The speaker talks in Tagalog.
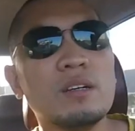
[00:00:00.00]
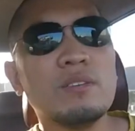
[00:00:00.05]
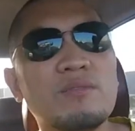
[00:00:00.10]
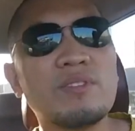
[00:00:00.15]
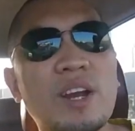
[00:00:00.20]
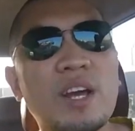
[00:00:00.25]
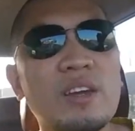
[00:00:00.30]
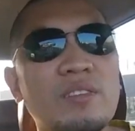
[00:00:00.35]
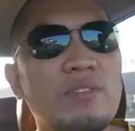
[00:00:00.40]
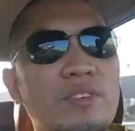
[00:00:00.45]

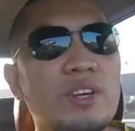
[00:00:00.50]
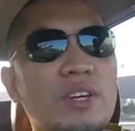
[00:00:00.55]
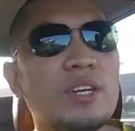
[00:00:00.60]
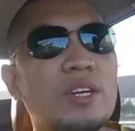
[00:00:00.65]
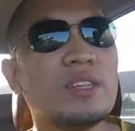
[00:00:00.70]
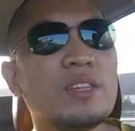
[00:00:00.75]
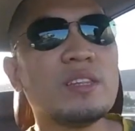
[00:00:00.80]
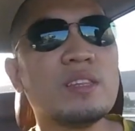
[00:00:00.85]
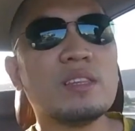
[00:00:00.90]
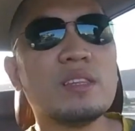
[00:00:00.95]

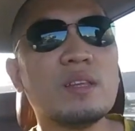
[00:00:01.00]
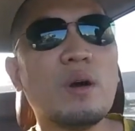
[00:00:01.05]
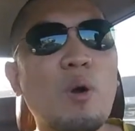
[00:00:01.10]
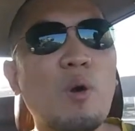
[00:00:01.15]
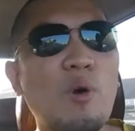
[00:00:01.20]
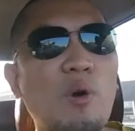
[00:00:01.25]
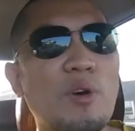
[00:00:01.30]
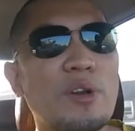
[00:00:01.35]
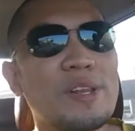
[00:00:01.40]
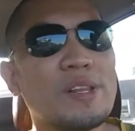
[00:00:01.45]
private
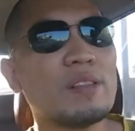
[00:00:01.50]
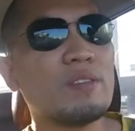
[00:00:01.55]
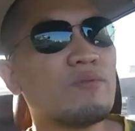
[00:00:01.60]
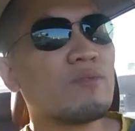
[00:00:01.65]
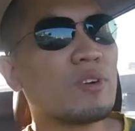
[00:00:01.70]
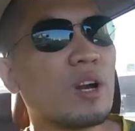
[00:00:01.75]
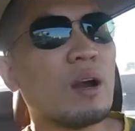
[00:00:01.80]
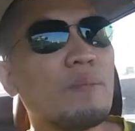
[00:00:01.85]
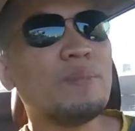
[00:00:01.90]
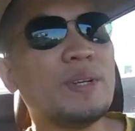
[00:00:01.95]
owned
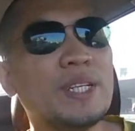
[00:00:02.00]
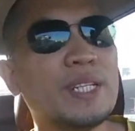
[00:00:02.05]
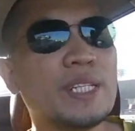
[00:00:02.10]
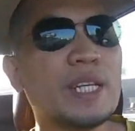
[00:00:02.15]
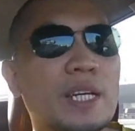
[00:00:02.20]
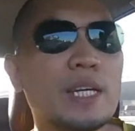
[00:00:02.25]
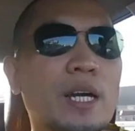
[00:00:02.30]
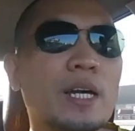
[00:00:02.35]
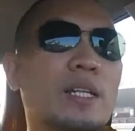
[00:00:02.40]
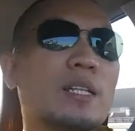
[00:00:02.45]

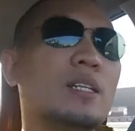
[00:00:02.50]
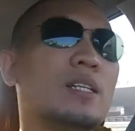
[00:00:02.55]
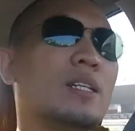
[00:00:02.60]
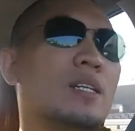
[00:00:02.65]
property yan